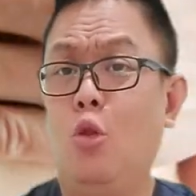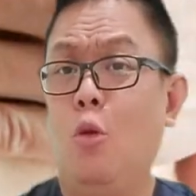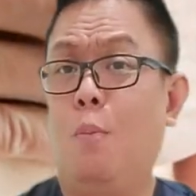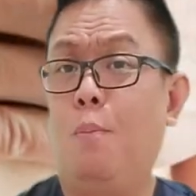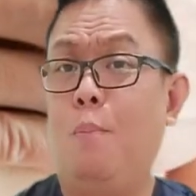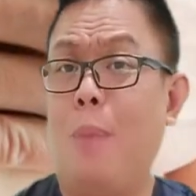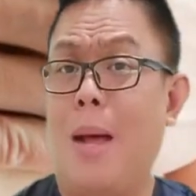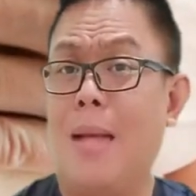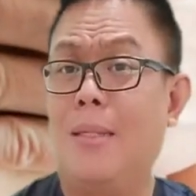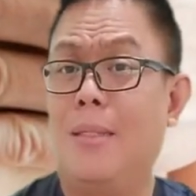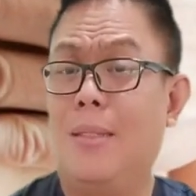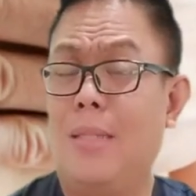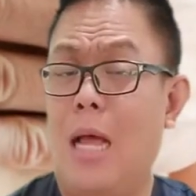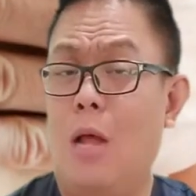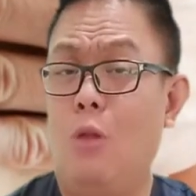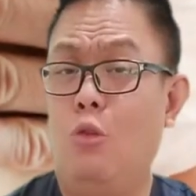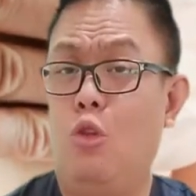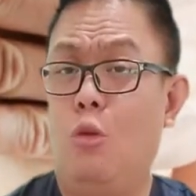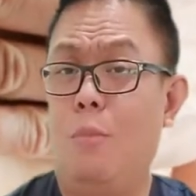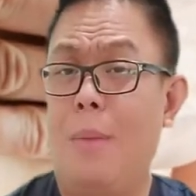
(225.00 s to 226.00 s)
bentuk
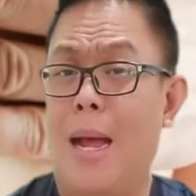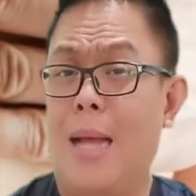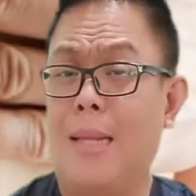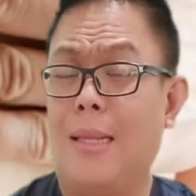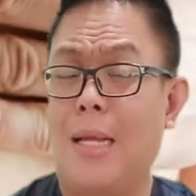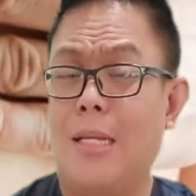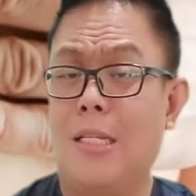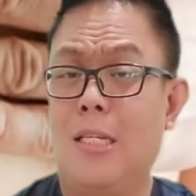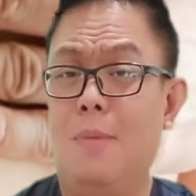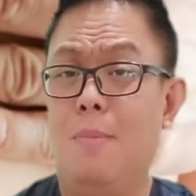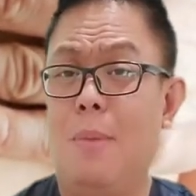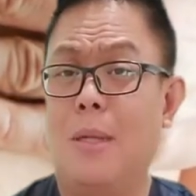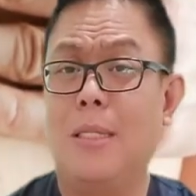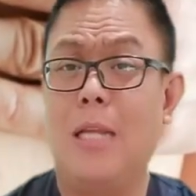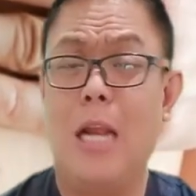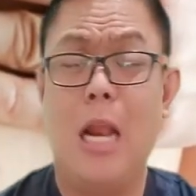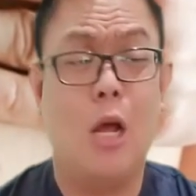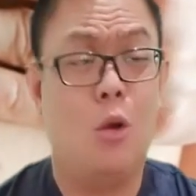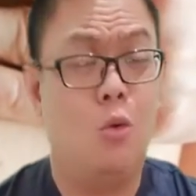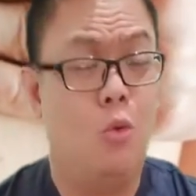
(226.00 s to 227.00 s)
pasta untuk mengatasi
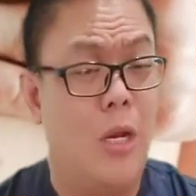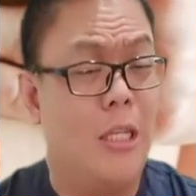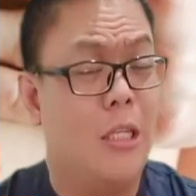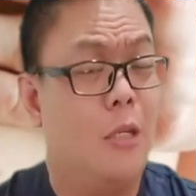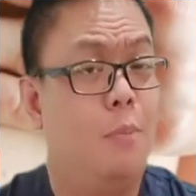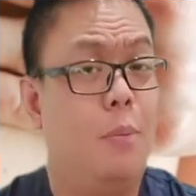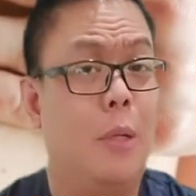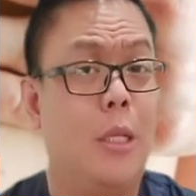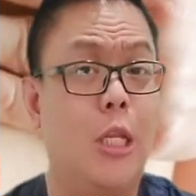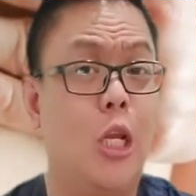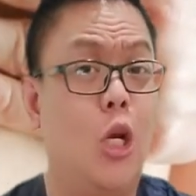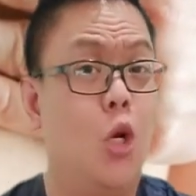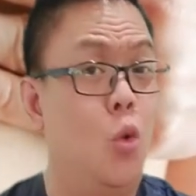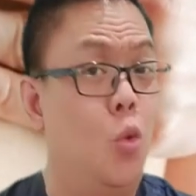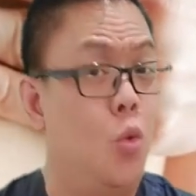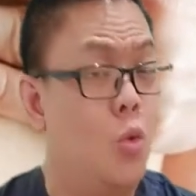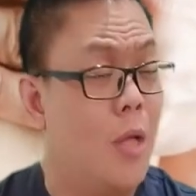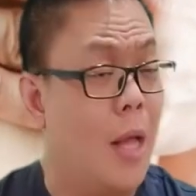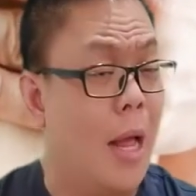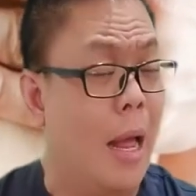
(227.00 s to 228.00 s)
masalah kulit seperti
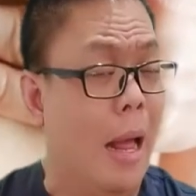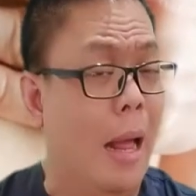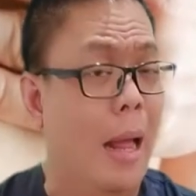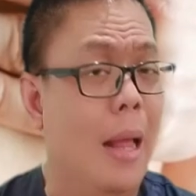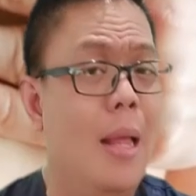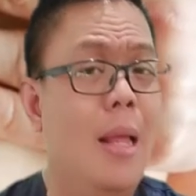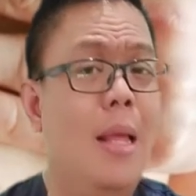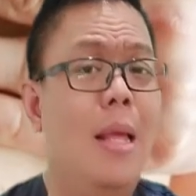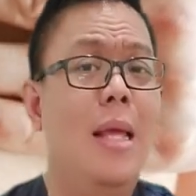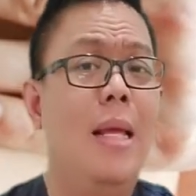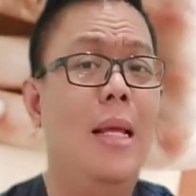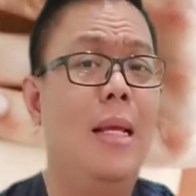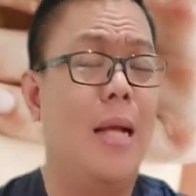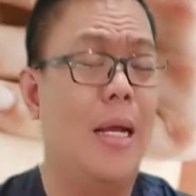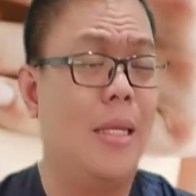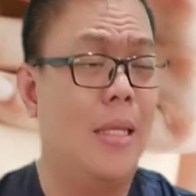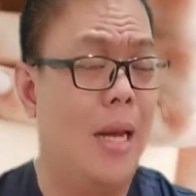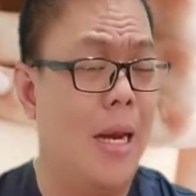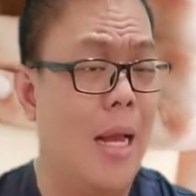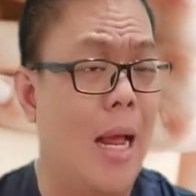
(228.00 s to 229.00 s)
luka,
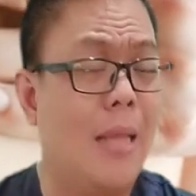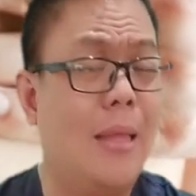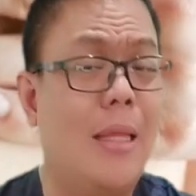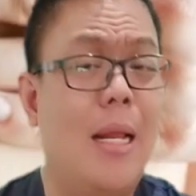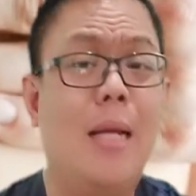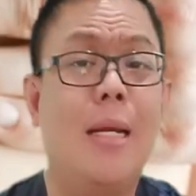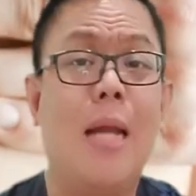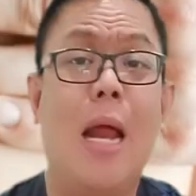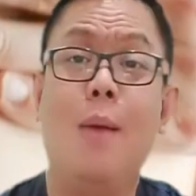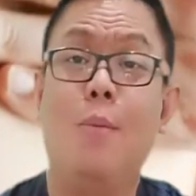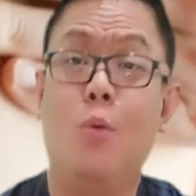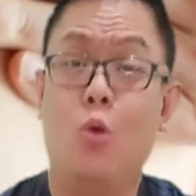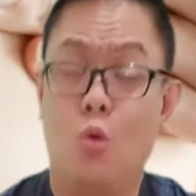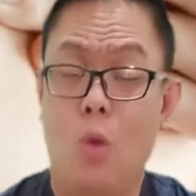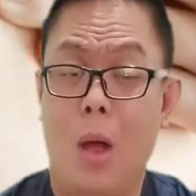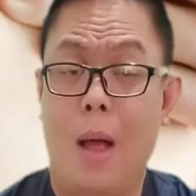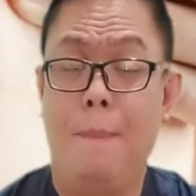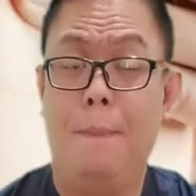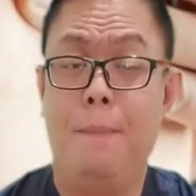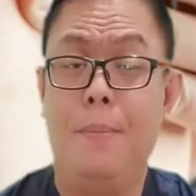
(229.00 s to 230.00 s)
gatal-gatal, dan
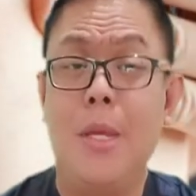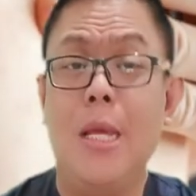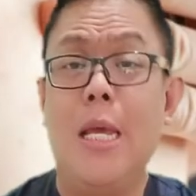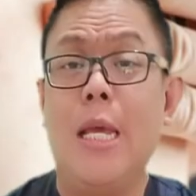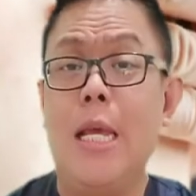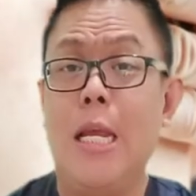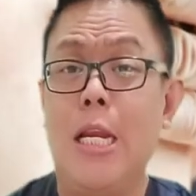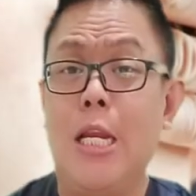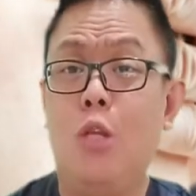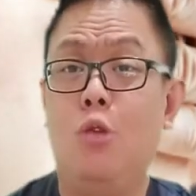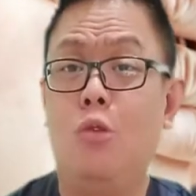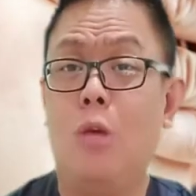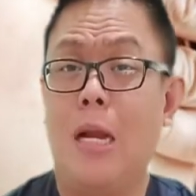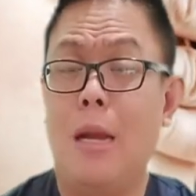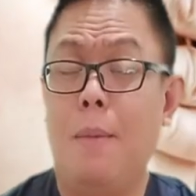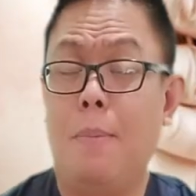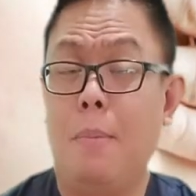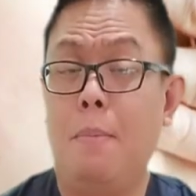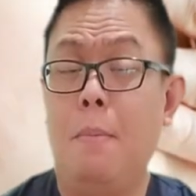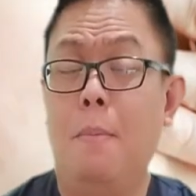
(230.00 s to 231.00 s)
ruam. Ini
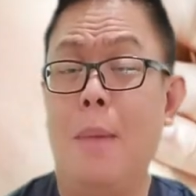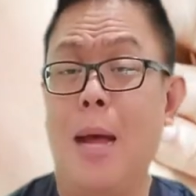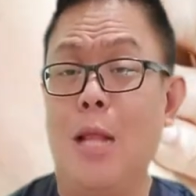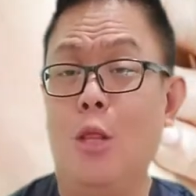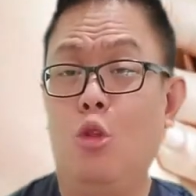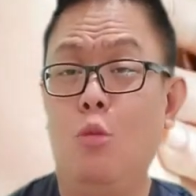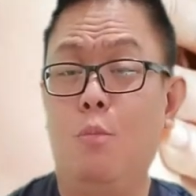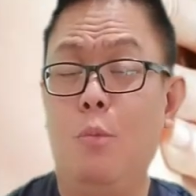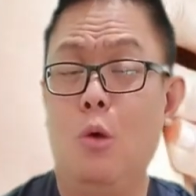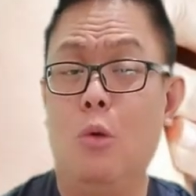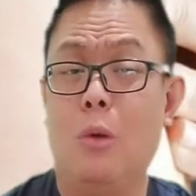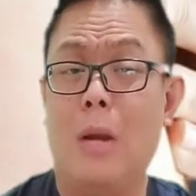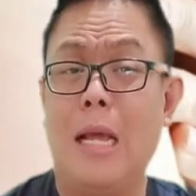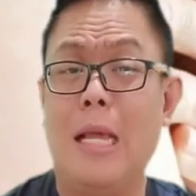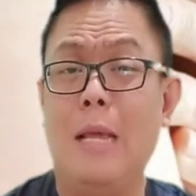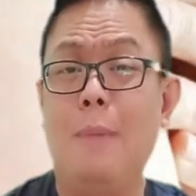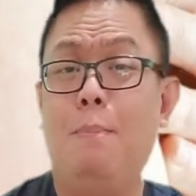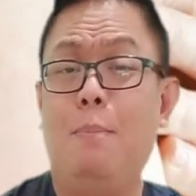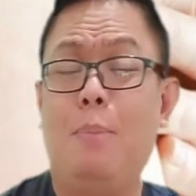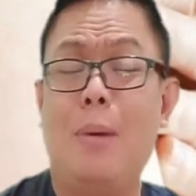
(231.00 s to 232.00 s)
juga dapat membantu
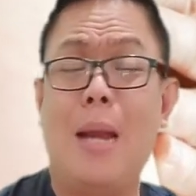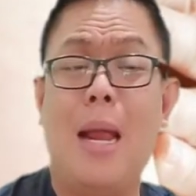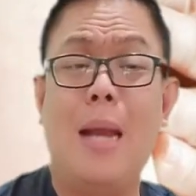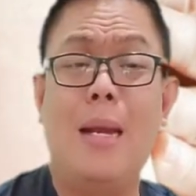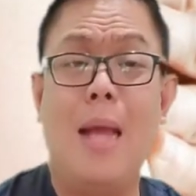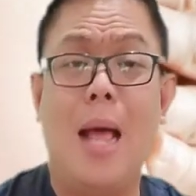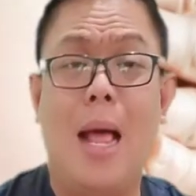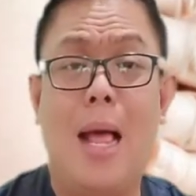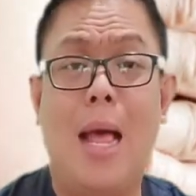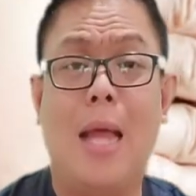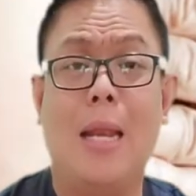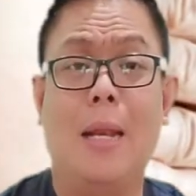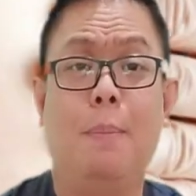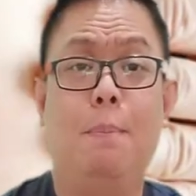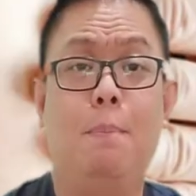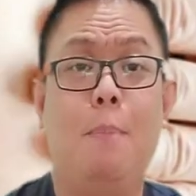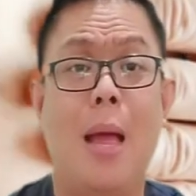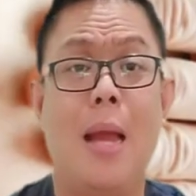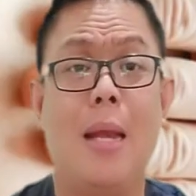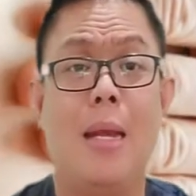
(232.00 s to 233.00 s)
mengurangi
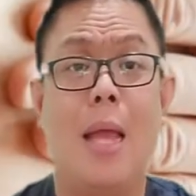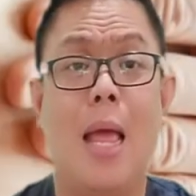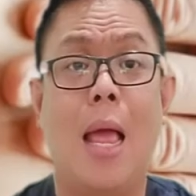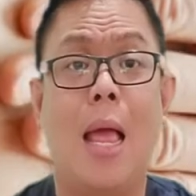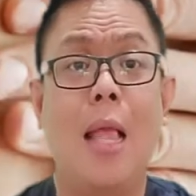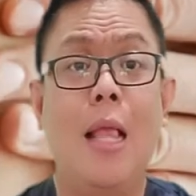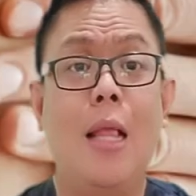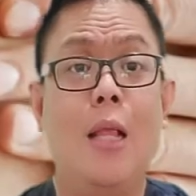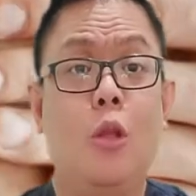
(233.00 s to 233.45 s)
peradangan pada